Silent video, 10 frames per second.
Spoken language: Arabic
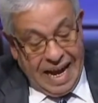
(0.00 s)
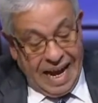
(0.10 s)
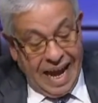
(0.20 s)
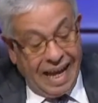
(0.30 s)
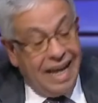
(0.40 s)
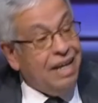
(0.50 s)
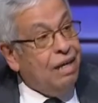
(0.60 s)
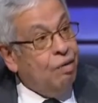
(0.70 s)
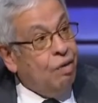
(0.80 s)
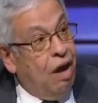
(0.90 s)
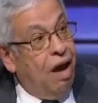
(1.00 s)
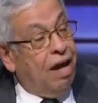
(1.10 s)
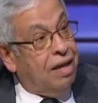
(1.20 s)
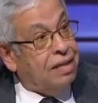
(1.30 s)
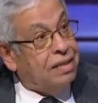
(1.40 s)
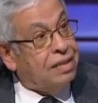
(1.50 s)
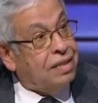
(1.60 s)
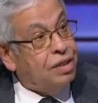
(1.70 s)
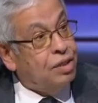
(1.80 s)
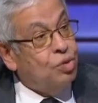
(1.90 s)
لكن نلاحظ
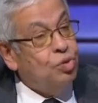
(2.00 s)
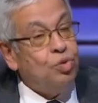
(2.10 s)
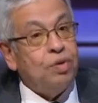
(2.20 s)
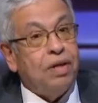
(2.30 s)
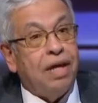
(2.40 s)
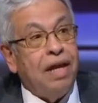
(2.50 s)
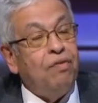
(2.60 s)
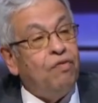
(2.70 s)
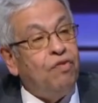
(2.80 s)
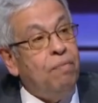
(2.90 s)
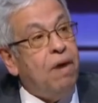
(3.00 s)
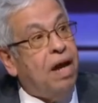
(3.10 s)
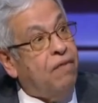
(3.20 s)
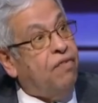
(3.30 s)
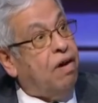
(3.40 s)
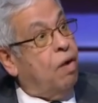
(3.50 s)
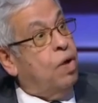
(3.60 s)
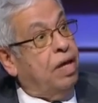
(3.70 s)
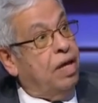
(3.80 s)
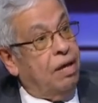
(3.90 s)
انه كانت في معرفة
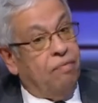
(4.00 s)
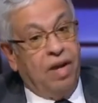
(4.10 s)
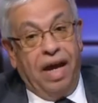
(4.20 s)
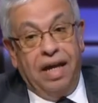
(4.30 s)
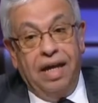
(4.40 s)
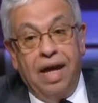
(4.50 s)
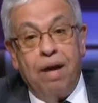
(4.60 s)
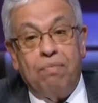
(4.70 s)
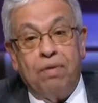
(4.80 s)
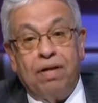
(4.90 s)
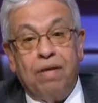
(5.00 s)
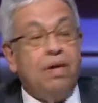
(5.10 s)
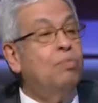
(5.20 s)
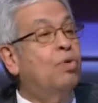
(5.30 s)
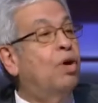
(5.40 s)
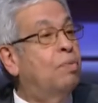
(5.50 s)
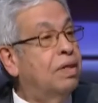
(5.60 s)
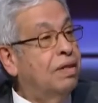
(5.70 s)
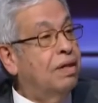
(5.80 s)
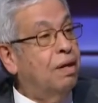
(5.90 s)
قوية في الحقيقة من قبل
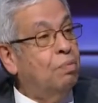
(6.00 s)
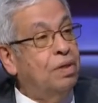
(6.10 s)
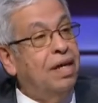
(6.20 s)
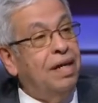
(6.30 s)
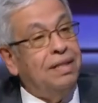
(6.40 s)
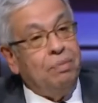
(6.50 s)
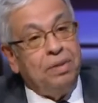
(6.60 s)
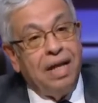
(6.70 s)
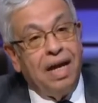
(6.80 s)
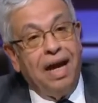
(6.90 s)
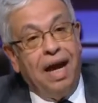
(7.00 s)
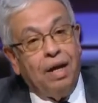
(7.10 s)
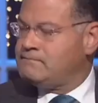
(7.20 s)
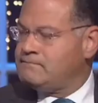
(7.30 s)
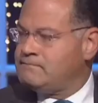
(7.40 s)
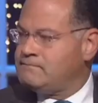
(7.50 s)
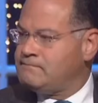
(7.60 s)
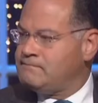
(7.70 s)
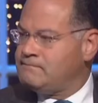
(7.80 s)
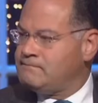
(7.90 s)
المخابرات الغربية أن البداية
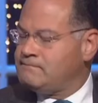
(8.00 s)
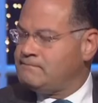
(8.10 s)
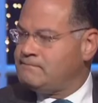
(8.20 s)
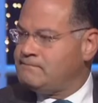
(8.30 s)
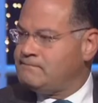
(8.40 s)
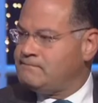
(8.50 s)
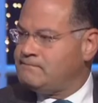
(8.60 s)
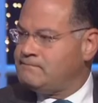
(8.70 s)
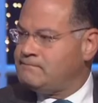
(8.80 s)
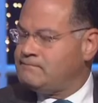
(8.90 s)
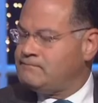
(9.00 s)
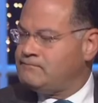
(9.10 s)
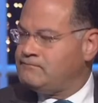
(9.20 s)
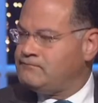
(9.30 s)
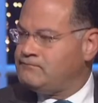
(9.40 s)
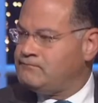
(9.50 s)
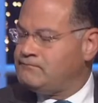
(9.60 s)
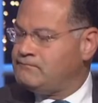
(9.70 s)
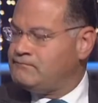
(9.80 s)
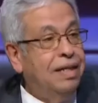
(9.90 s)
هتكون من
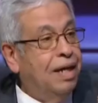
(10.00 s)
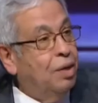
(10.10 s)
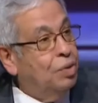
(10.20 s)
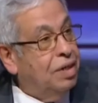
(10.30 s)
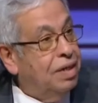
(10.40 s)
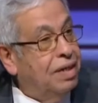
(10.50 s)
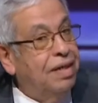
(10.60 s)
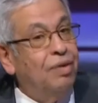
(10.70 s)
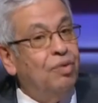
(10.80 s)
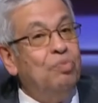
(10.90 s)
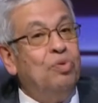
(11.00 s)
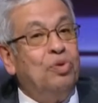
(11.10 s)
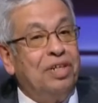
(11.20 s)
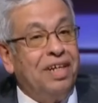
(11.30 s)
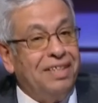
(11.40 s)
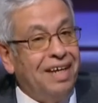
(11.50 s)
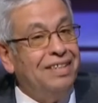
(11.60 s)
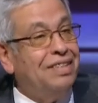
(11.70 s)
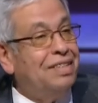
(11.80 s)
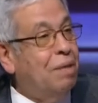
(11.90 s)
المقاطعتين أو
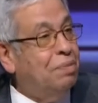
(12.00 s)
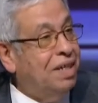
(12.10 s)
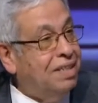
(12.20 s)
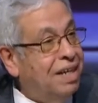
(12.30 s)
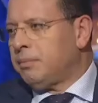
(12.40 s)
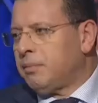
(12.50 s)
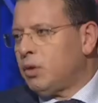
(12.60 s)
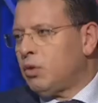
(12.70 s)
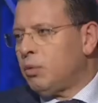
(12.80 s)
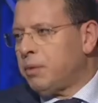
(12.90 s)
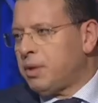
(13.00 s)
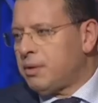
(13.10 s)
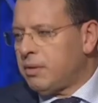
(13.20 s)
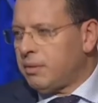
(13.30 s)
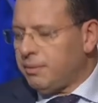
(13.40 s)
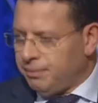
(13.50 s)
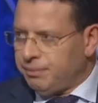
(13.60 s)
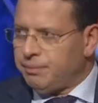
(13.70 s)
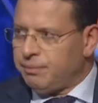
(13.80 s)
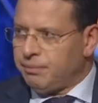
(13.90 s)
الجمهوريتين الشعبيتين اللي
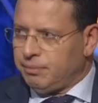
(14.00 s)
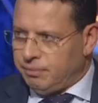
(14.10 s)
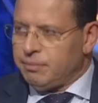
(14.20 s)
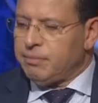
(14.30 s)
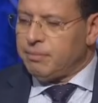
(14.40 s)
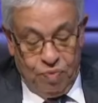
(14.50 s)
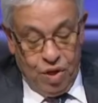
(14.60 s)
هم في الدنباس